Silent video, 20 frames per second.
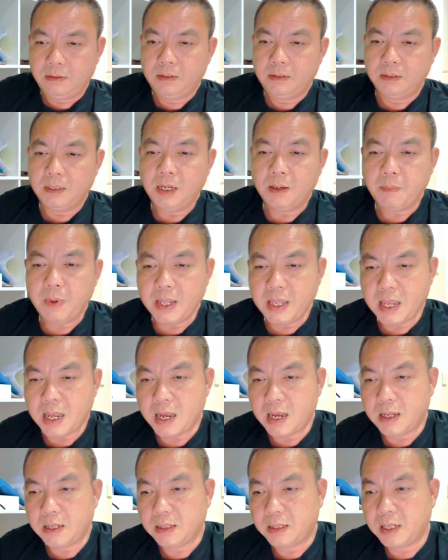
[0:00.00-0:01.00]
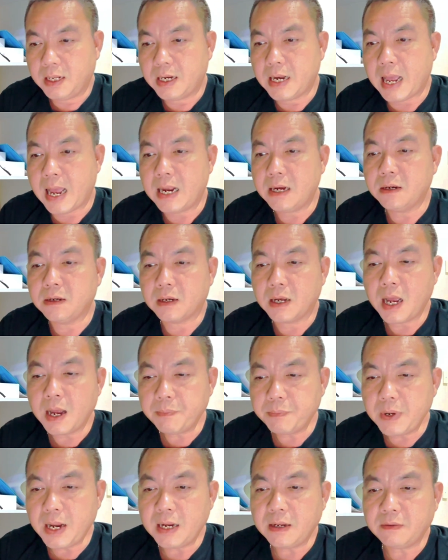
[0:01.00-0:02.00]
Nhưng bây giờ thì đã được
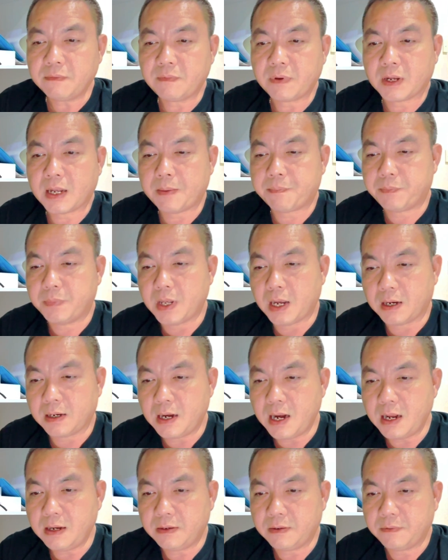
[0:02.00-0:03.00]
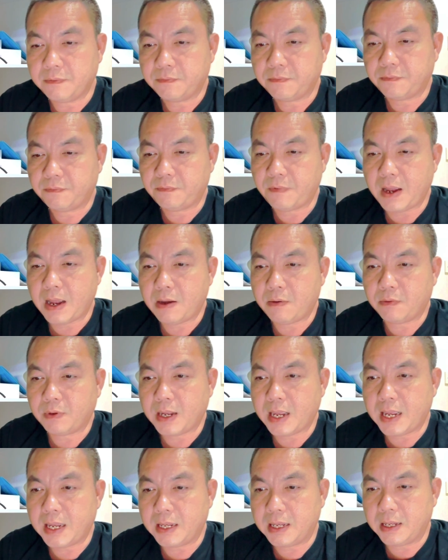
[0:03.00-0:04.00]
update và cập nhật lên vào
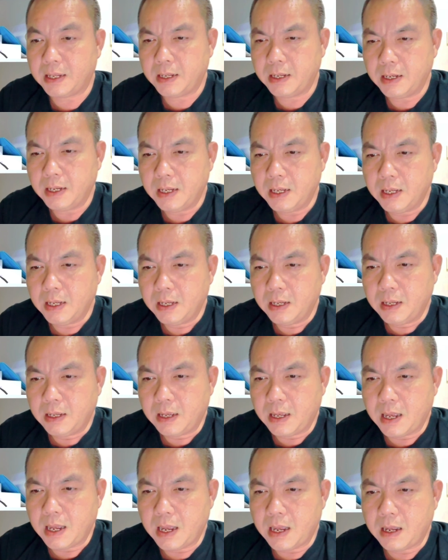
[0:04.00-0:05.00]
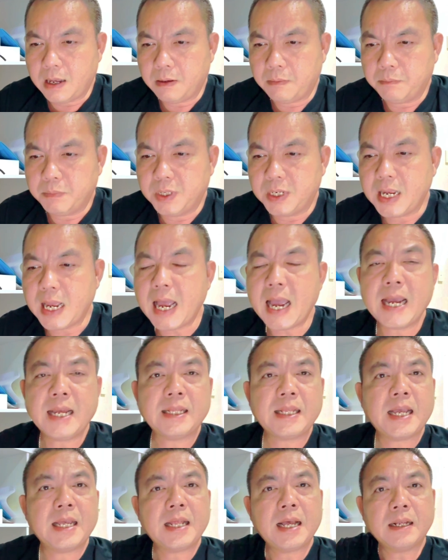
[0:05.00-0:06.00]
ngày 12
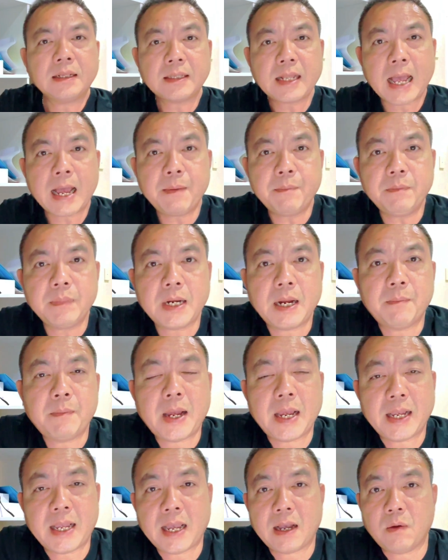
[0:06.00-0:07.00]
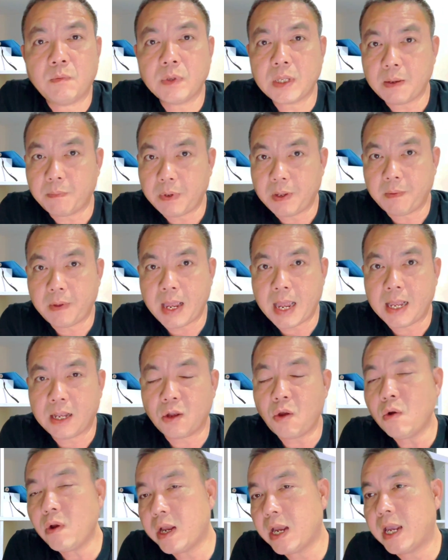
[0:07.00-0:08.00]
tháng 8 năm 2022,
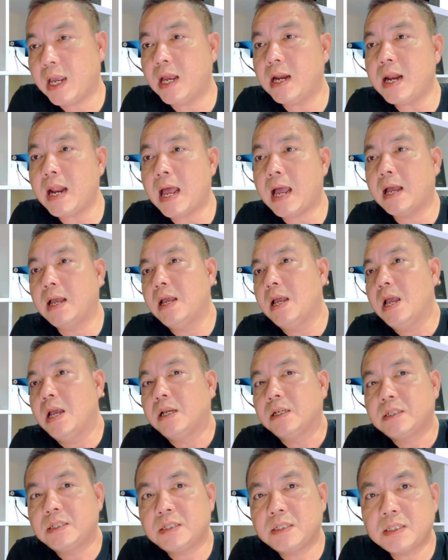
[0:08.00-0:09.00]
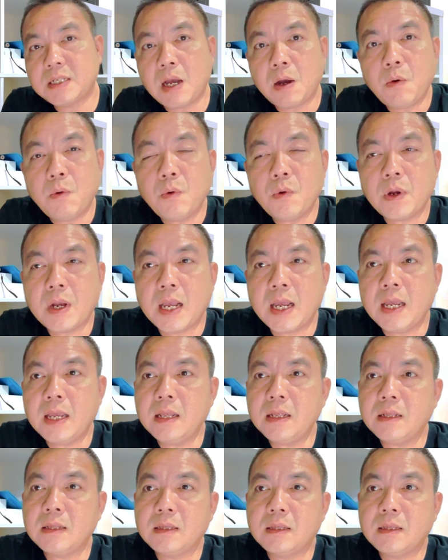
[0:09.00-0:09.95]
có nghĩa là sau cái